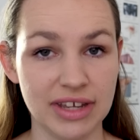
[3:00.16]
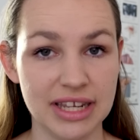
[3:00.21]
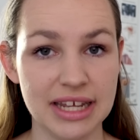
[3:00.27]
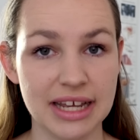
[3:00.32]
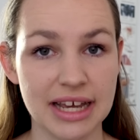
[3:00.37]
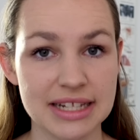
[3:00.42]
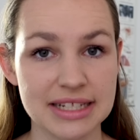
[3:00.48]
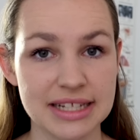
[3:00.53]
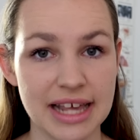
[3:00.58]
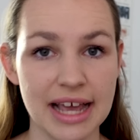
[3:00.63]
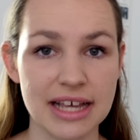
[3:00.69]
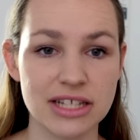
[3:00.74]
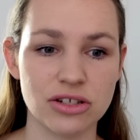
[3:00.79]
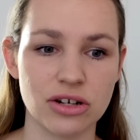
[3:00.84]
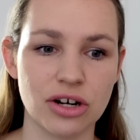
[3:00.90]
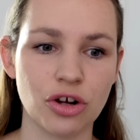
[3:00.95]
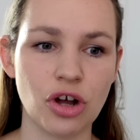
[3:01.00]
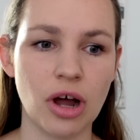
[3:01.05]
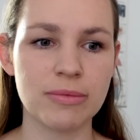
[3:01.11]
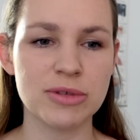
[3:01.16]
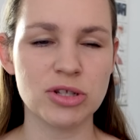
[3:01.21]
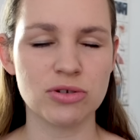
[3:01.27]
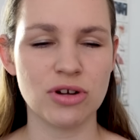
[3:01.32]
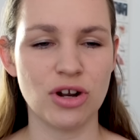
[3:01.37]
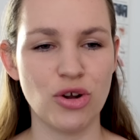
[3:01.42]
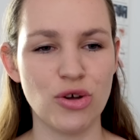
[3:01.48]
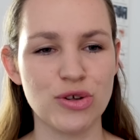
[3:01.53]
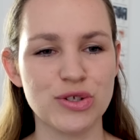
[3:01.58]
weniger Sex und dann kommt es
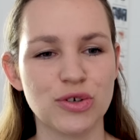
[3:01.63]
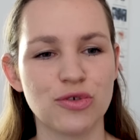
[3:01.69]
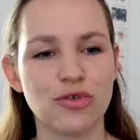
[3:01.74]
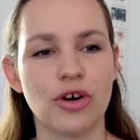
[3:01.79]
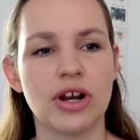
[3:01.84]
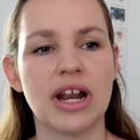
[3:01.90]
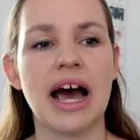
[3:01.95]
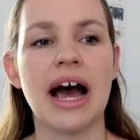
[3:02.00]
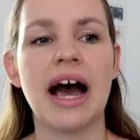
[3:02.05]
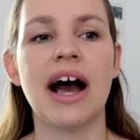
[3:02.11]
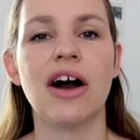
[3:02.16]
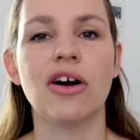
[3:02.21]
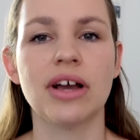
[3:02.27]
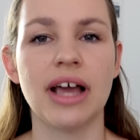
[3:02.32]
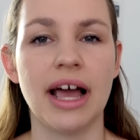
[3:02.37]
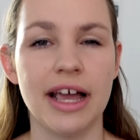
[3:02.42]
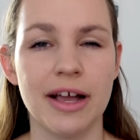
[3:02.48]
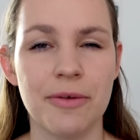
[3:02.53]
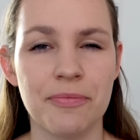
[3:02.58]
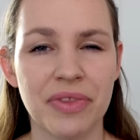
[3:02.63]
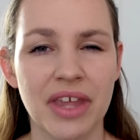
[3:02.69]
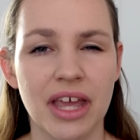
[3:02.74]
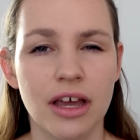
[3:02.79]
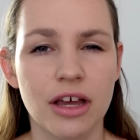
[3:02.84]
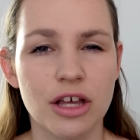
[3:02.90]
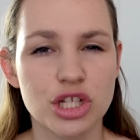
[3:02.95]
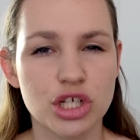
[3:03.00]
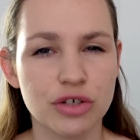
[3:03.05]
zu einer Lösung von, ah, okay,
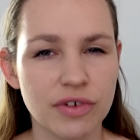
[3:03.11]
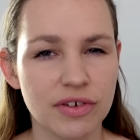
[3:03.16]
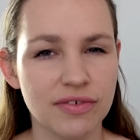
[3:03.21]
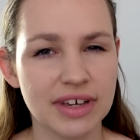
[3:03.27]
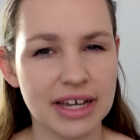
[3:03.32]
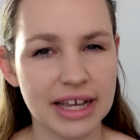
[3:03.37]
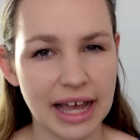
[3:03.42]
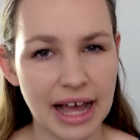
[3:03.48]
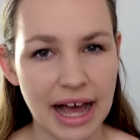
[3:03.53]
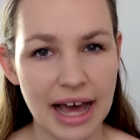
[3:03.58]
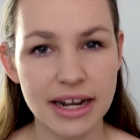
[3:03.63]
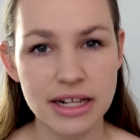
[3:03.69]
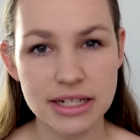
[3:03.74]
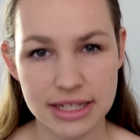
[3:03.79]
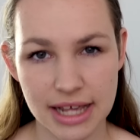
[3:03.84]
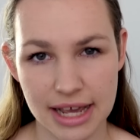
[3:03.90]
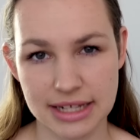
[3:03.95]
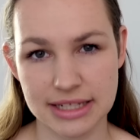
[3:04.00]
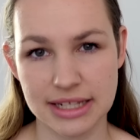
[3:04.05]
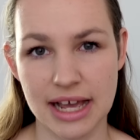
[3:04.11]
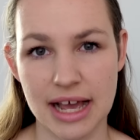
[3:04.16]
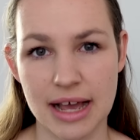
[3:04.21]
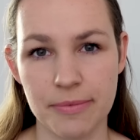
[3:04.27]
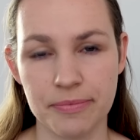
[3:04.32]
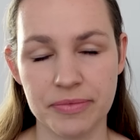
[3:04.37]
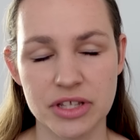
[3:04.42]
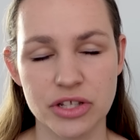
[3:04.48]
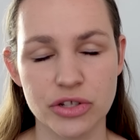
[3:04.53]
so wie wir gerade Sex
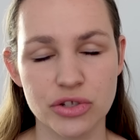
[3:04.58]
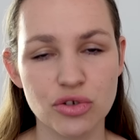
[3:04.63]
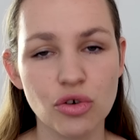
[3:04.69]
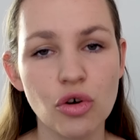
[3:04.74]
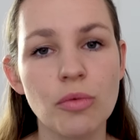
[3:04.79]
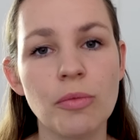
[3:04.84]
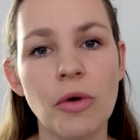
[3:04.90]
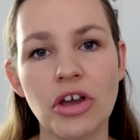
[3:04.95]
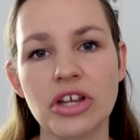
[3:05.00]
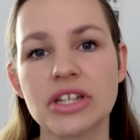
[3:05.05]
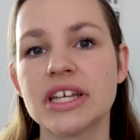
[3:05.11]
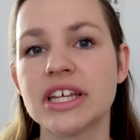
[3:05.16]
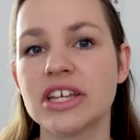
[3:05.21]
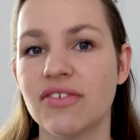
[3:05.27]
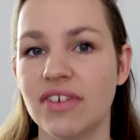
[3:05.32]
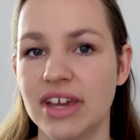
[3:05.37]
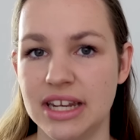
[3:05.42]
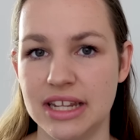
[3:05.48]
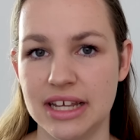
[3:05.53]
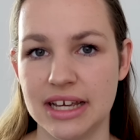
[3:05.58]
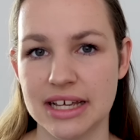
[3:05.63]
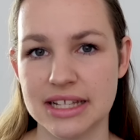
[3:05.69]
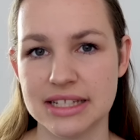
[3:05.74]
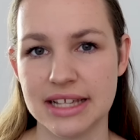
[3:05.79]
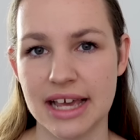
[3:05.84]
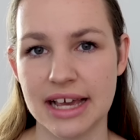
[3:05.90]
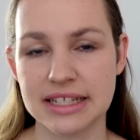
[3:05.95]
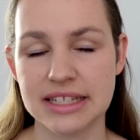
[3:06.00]
haben, so möchte ich
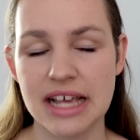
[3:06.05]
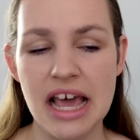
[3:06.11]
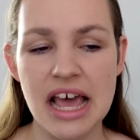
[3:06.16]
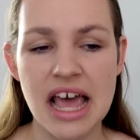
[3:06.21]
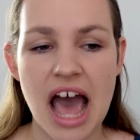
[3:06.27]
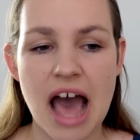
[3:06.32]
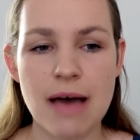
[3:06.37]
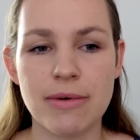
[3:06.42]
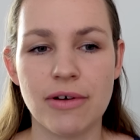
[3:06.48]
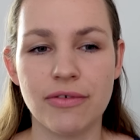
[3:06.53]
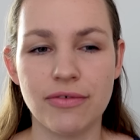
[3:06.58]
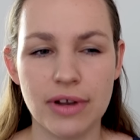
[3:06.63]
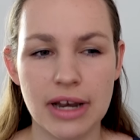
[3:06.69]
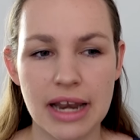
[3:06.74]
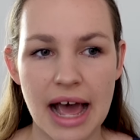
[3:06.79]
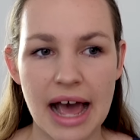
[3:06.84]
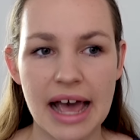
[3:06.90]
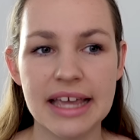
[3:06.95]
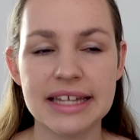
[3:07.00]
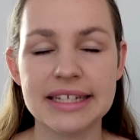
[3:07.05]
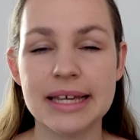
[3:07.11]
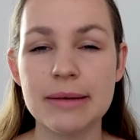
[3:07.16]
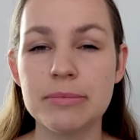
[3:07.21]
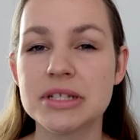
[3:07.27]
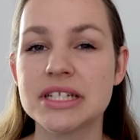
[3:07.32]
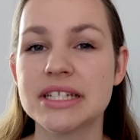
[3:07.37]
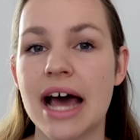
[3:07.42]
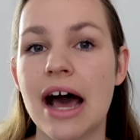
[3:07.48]
weniger Sex. Aber vielleicht
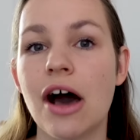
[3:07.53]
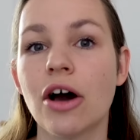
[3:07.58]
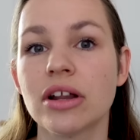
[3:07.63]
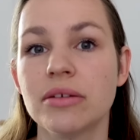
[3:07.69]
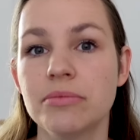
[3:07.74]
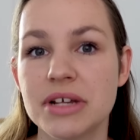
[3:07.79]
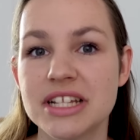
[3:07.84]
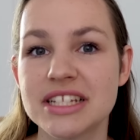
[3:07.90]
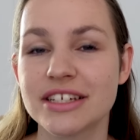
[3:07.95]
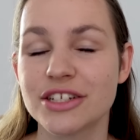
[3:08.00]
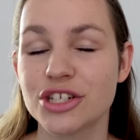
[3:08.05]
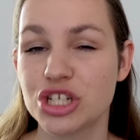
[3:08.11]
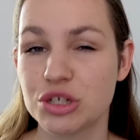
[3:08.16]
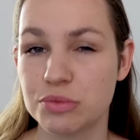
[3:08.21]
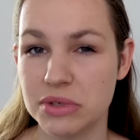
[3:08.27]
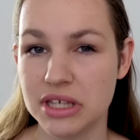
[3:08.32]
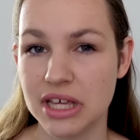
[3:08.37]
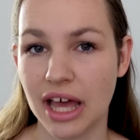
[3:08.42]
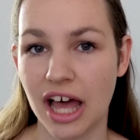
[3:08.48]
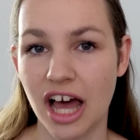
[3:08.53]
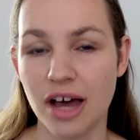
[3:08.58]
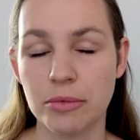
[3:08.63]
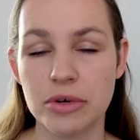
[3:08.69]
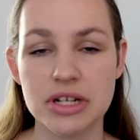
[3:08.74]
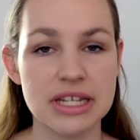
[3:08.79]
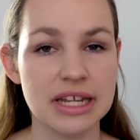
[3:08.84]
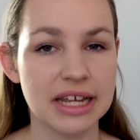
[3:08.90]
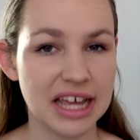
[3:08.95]
gibt es da auch ein bisschen
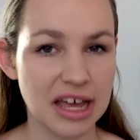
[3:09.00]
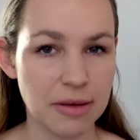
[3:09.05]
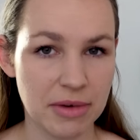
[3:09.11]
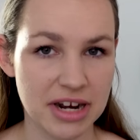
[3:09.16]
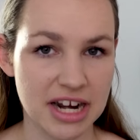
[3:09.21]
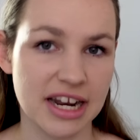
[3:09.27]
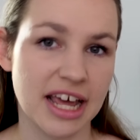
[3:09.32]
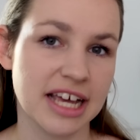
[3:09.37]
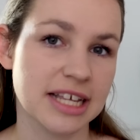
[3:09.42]
Spielraum und den kann man dann